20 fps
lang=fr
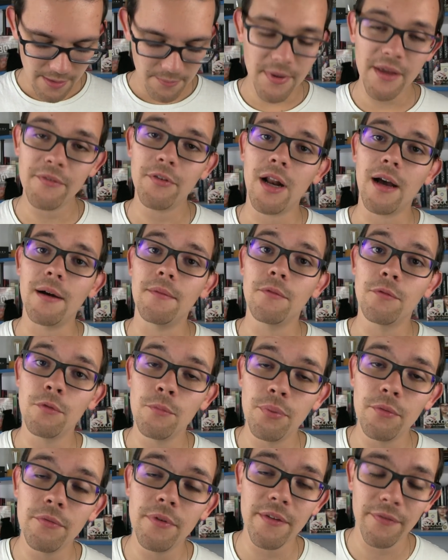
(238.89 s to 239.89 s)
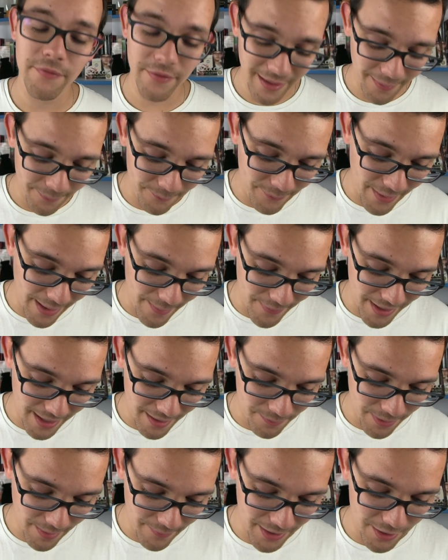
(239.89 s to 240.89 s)
Mais voilà, vous pouvez faire pas
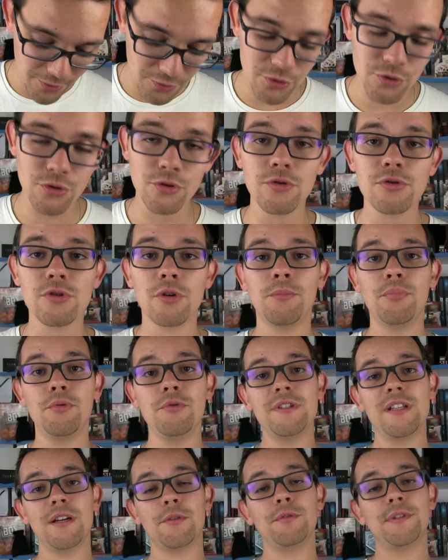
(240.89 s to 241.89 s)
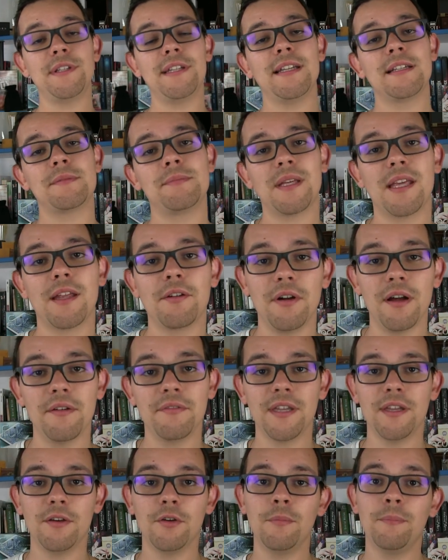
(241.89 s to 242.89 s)
mal, pas mal de choses en plus des routines expliquées dans la
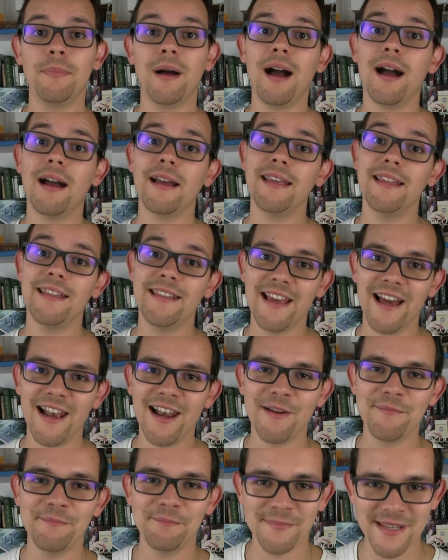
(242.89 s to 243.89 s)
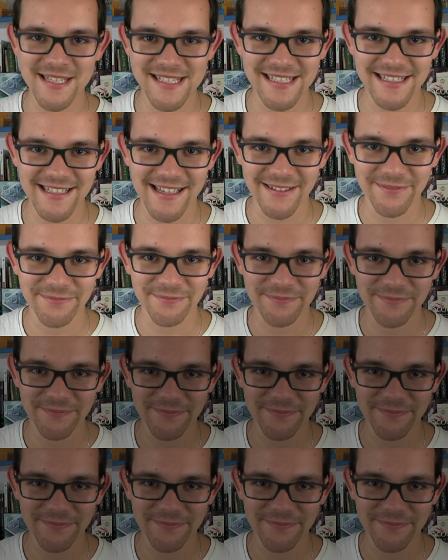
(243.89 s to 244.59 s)
vidéo par Igal Messica.